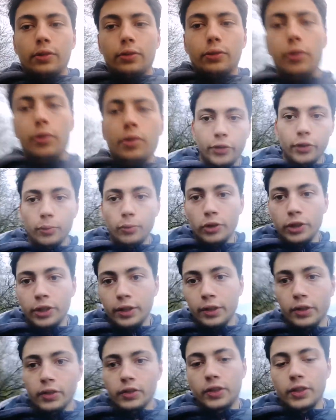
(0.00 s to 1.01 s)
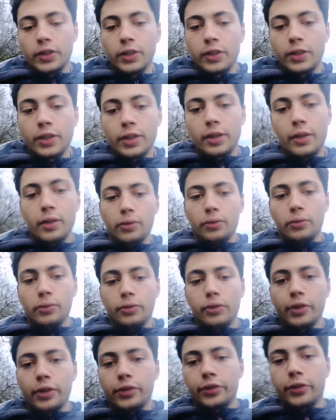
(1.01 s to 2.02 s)
1. Le moyen qu'il y ait
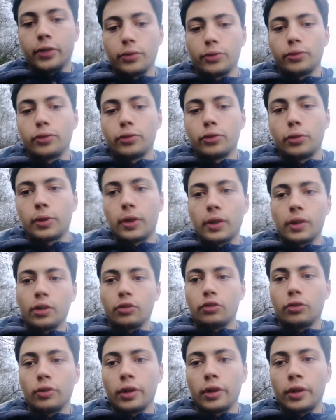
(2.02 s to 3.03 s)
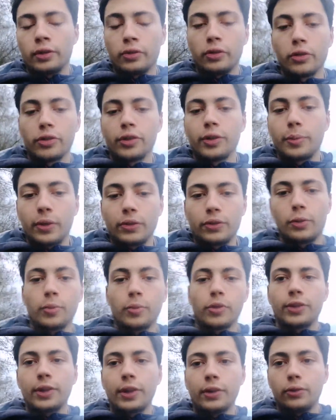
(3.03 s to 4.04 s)
une descente de pré-régional en
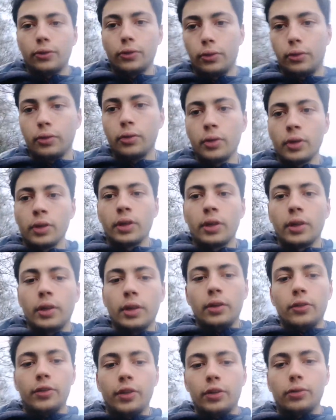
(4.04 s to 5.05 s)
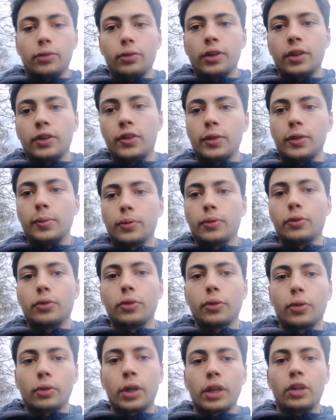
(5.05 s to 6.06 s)
départementale 1, c'est qu'une équipe
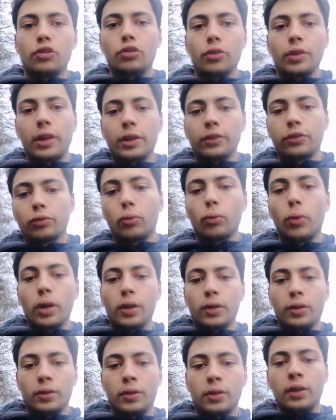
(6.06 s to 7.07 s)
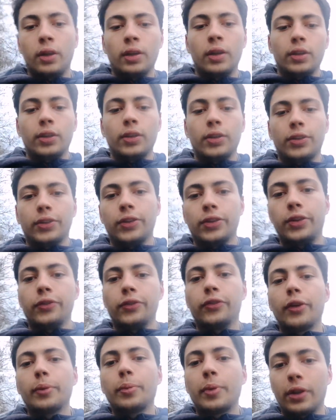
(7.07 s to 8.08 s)
de Régional 3
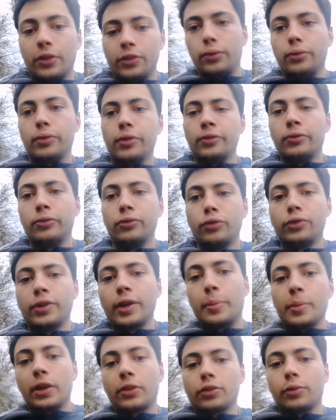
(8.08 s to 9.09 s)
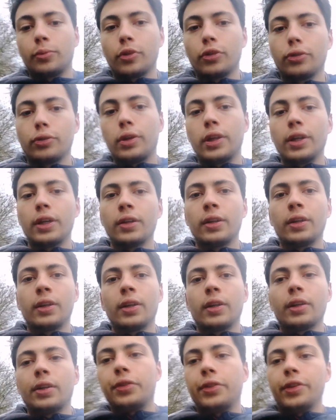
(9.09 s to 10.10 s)
qui fait partie du département de l'Ain
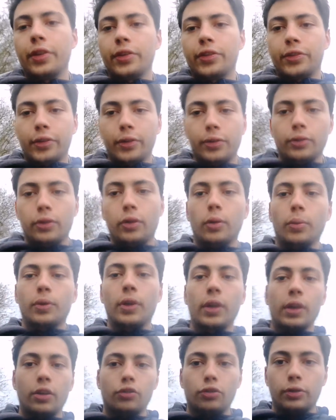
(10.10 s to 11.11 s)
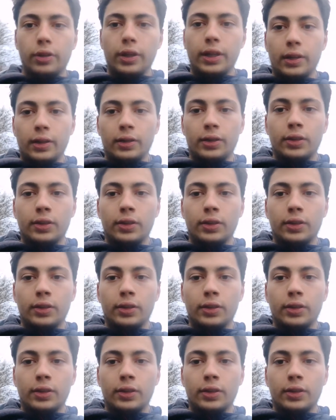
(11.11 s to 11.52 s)
descende en pré-régional.